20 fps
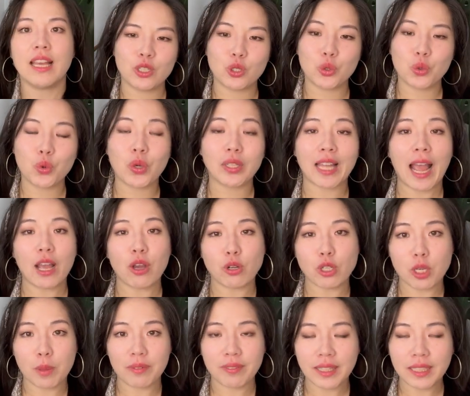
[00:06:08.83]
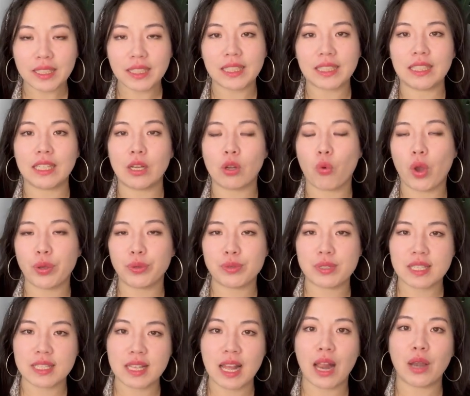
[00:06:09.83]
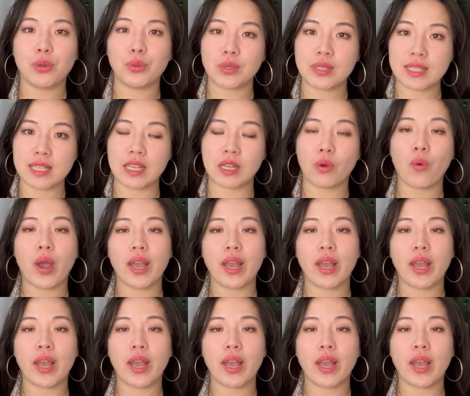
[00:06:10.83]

如果大家有什么问题，关于新西兰旅行，